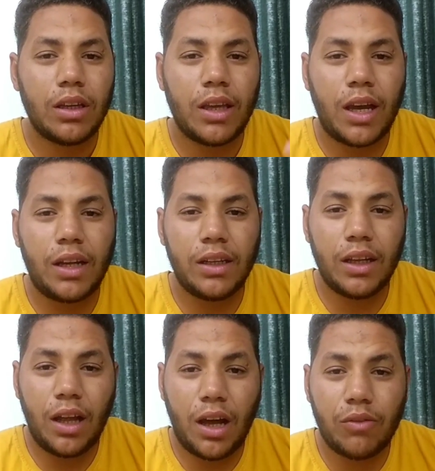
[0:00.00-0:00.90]
يعني
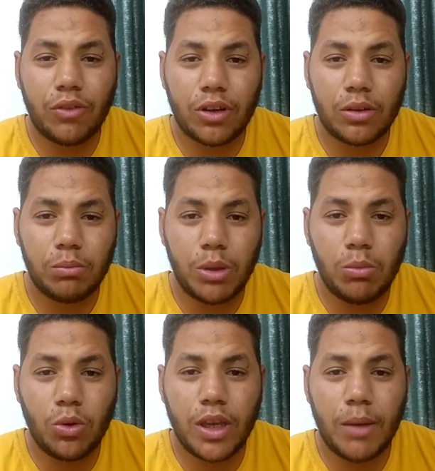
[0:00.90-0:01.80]
الحفر
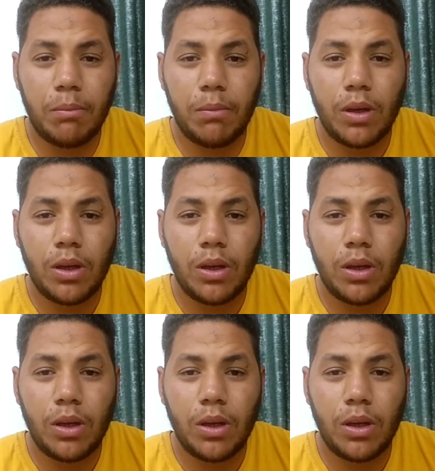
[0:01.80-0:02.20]
بالموجب